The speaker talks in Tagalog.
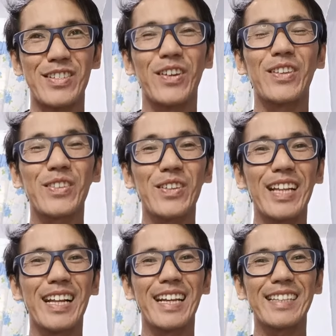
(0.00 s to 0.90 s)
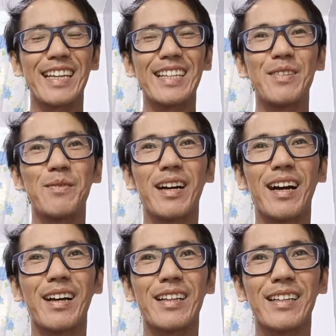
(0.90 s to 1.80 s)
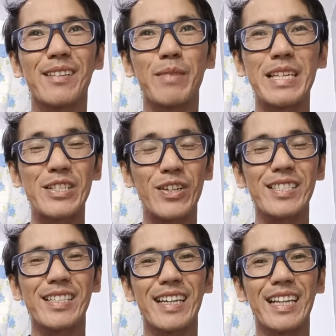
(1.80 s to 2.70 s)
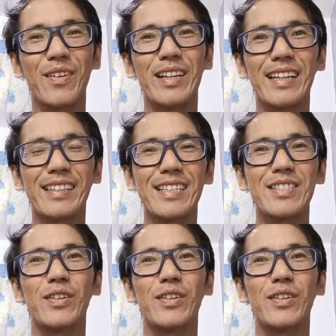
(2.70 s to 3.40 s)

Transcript: So itutuloy lang natin yung mga videos na ginawa natin.